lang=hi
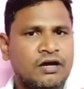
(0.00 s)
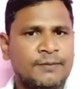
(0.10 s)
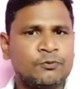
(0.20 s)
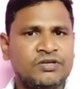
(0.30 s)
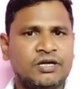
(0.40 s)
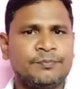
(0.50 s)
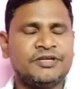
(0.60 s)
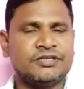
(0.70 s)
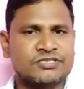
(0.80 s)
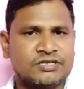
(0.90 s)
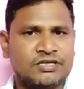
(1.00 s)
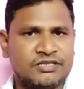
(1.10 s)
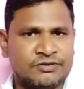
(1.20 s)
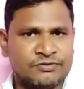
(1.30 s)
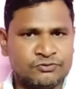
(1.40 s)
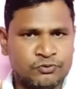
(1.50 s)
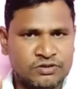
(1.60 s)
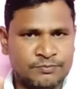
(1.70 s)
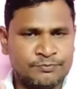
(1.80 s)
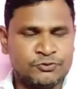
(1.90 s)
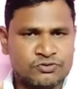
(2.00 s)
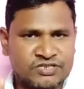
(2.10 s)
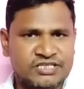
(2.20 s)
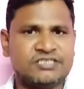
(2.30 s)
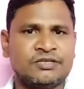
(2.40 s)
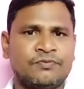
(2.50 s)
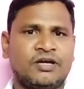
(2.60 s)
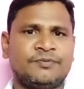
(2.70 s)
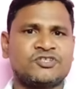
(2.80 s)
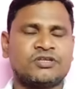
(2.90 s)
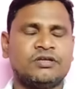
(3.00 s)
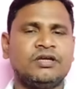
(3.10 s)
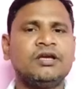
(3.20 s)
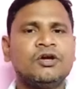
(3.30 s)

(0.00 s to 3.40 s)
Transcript: आपको यहाँ पे इसका इन, जो कम जो सही इन्फॉर्मेशन है